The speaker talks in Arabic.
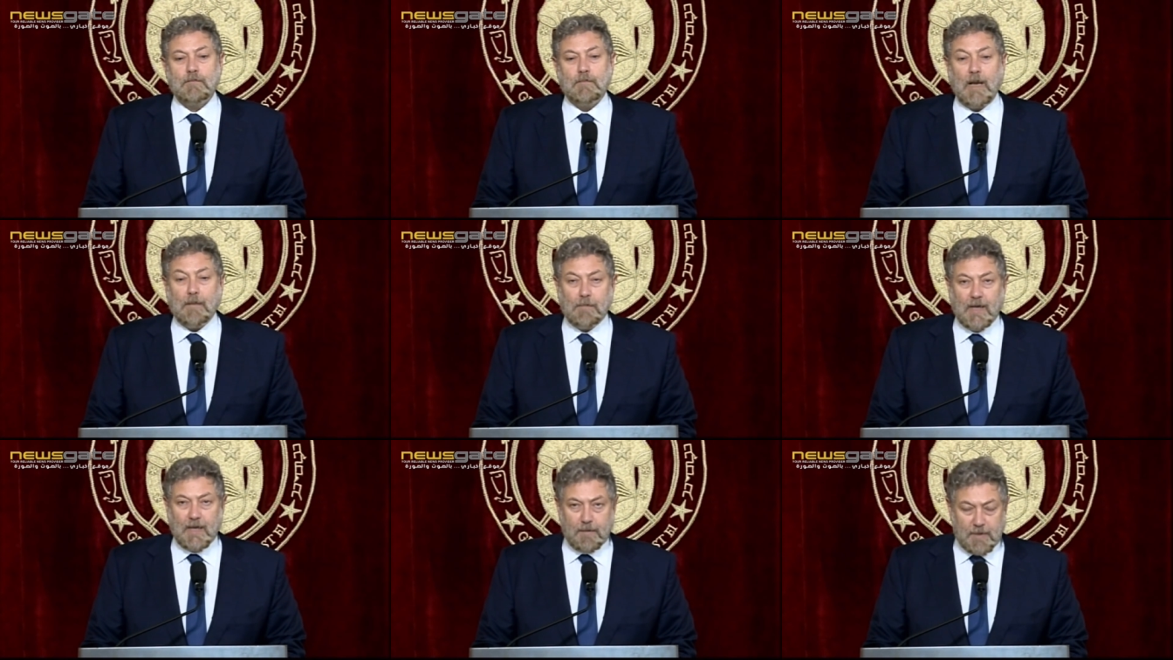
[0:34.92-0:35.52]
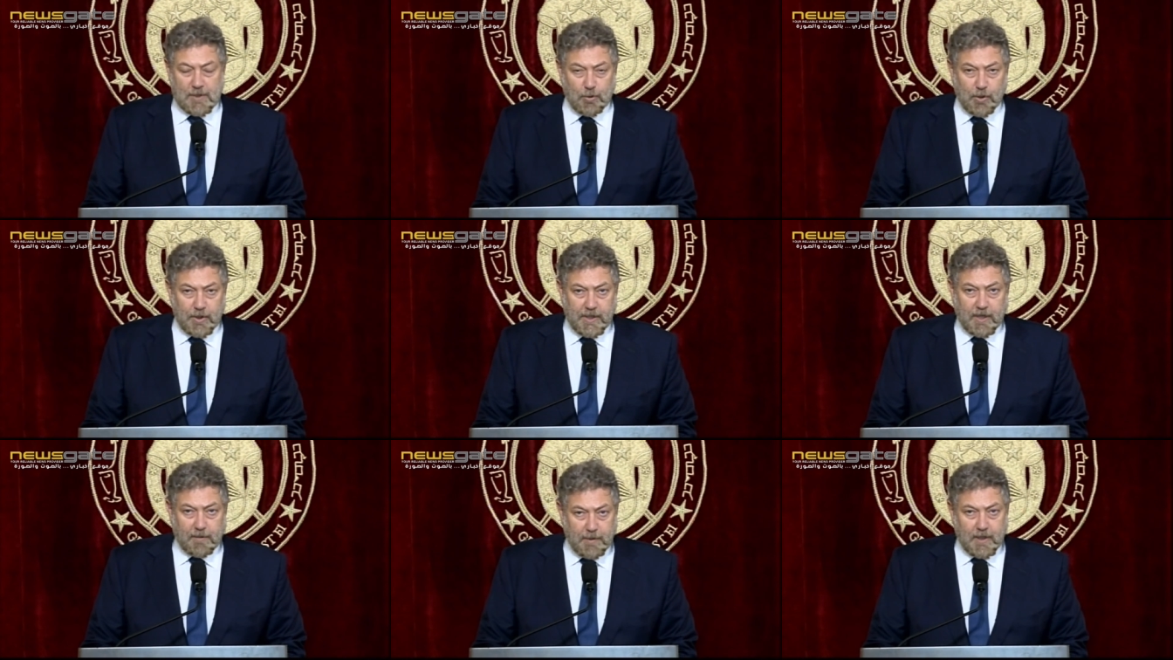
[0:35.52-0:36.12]
حملنا
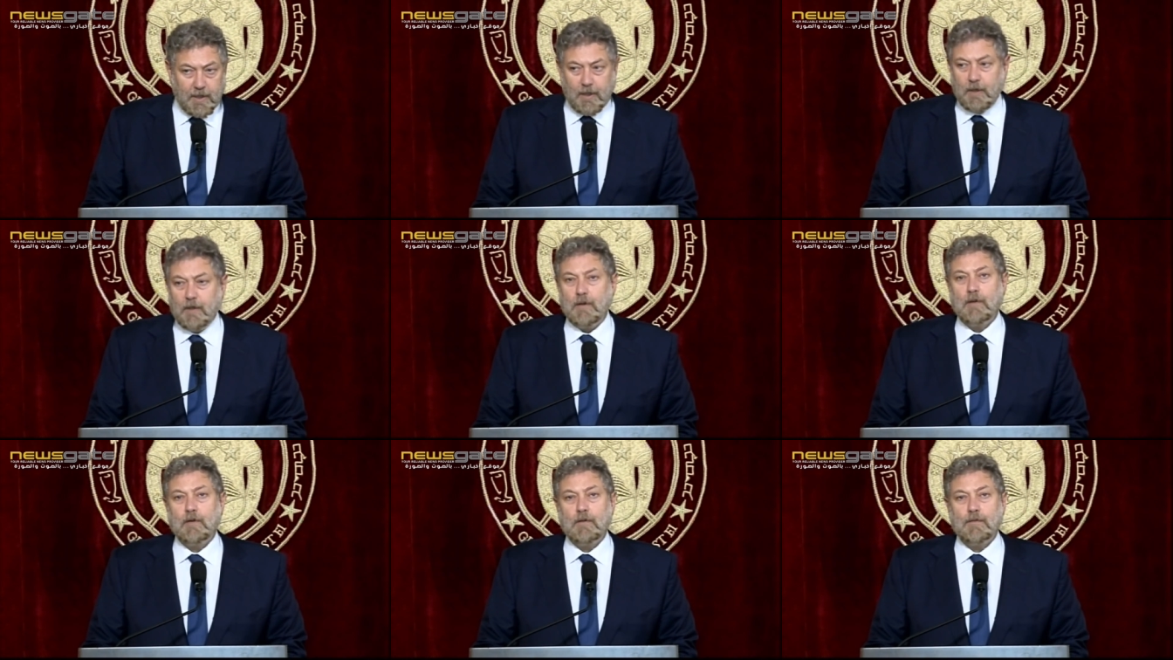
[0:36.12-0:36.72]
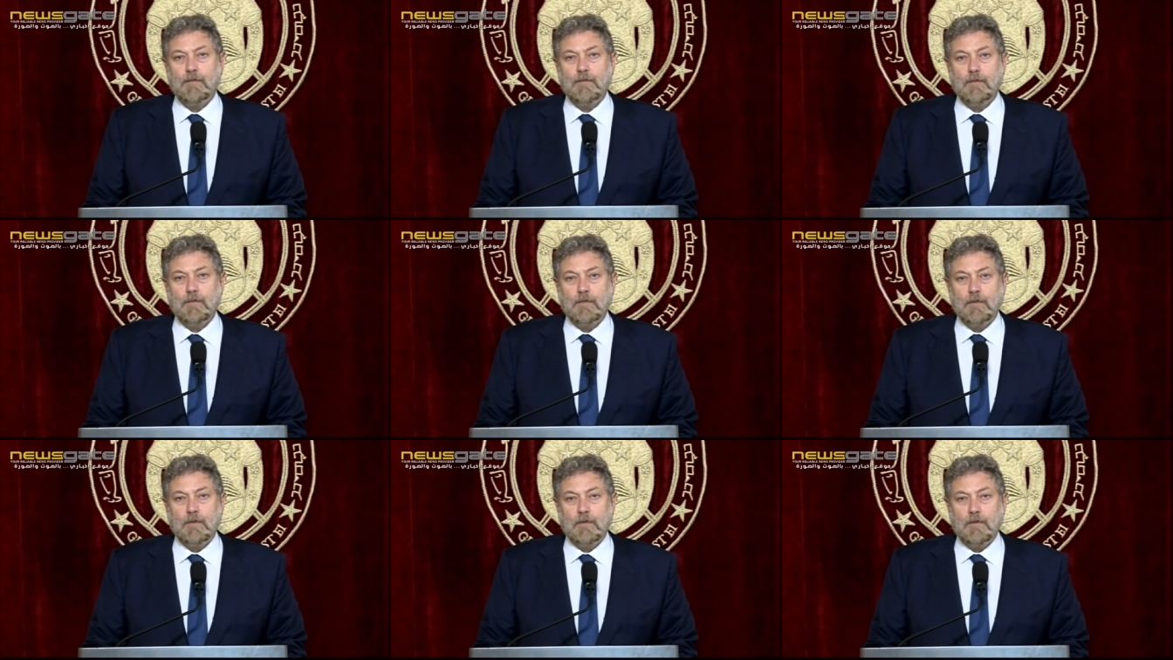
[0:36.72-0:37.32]
مسؤولية كبيرة
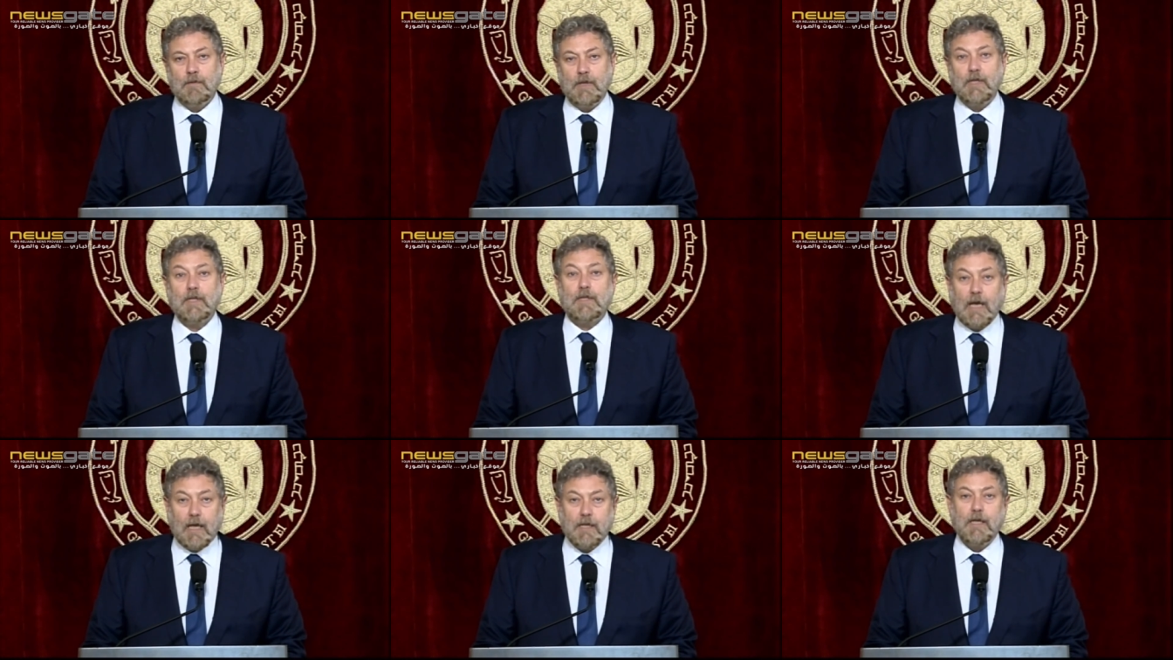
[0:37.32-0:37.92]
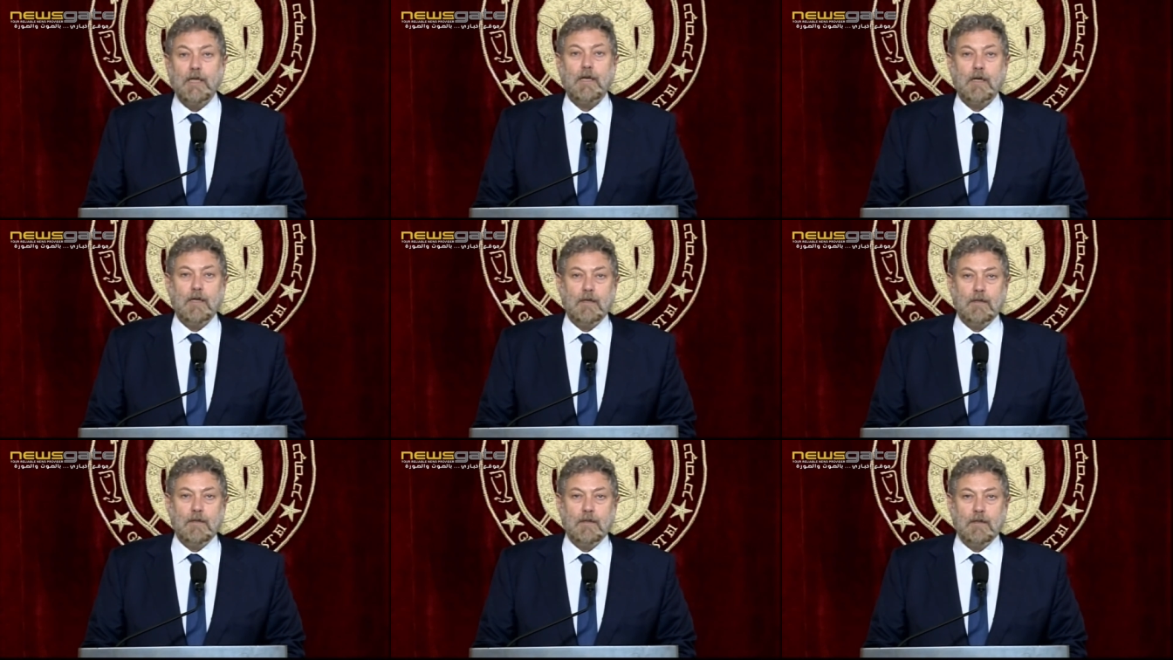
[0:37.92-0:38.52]
هي تغيير
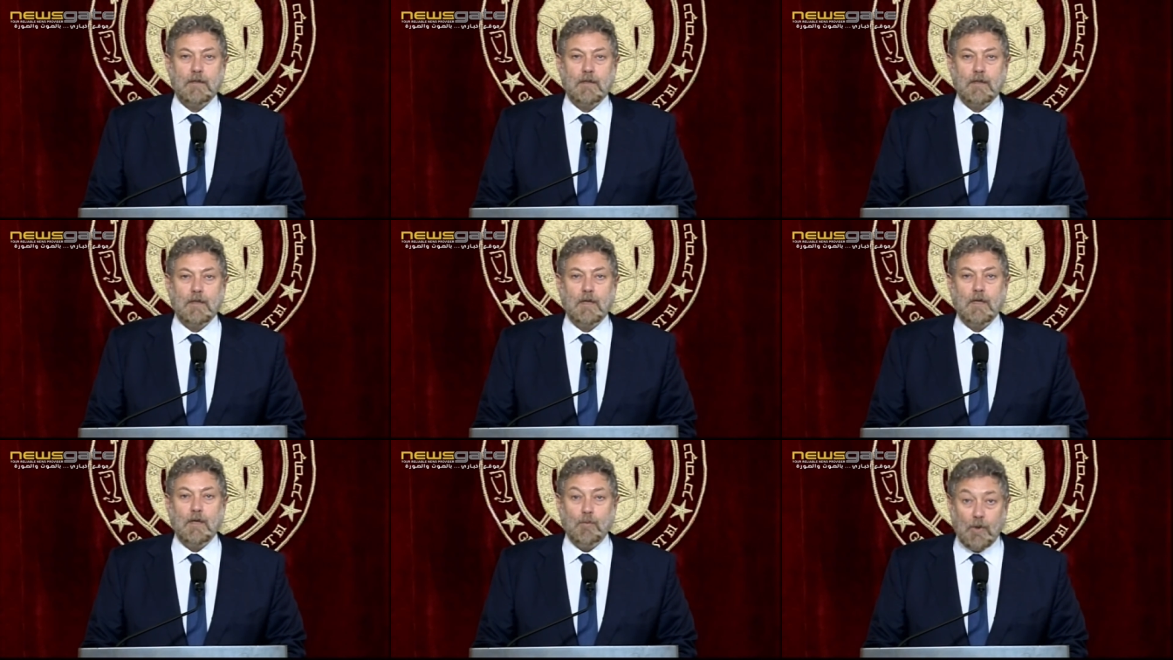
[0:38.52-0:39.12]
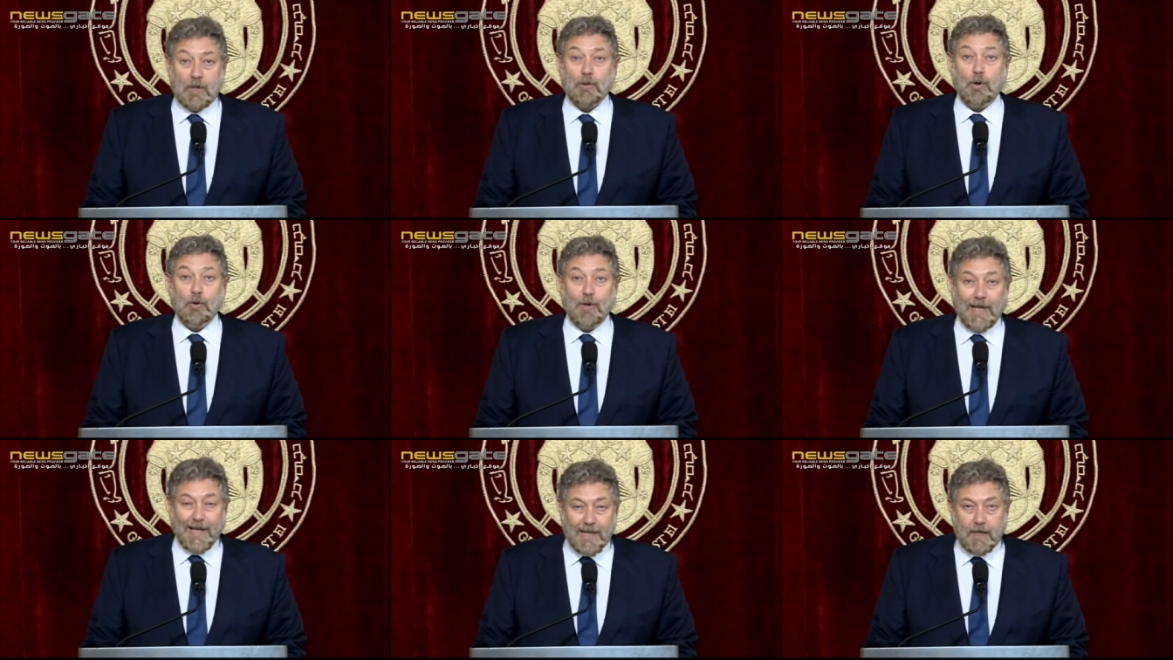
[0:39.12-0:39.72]
وضعه
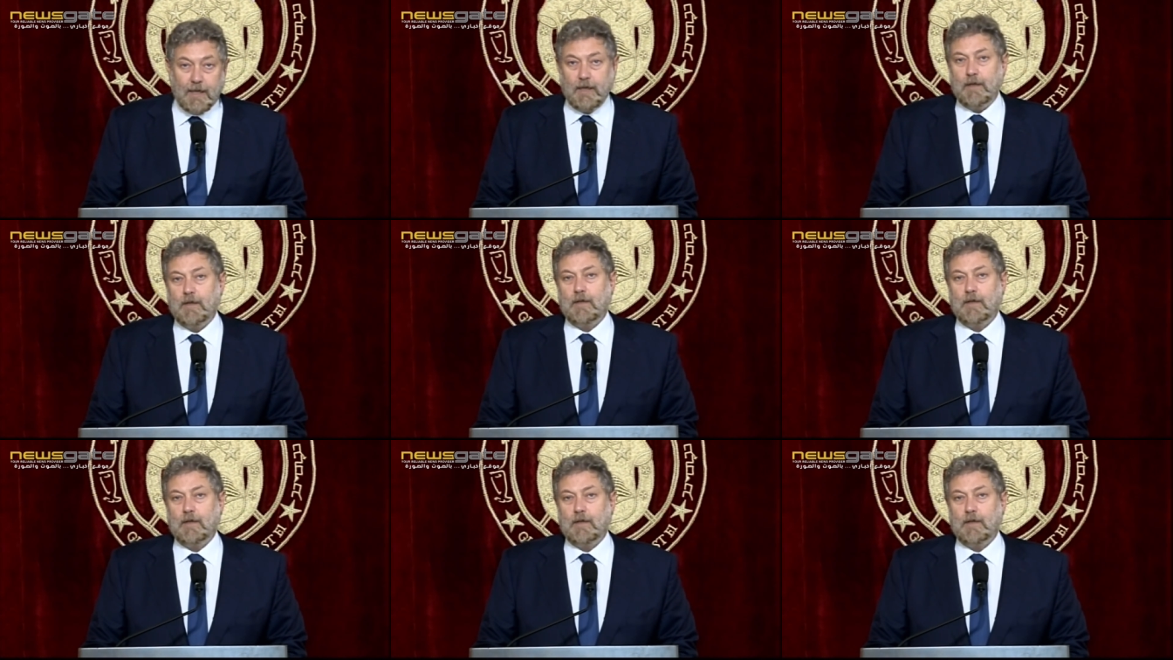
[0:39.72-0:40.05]
الحالي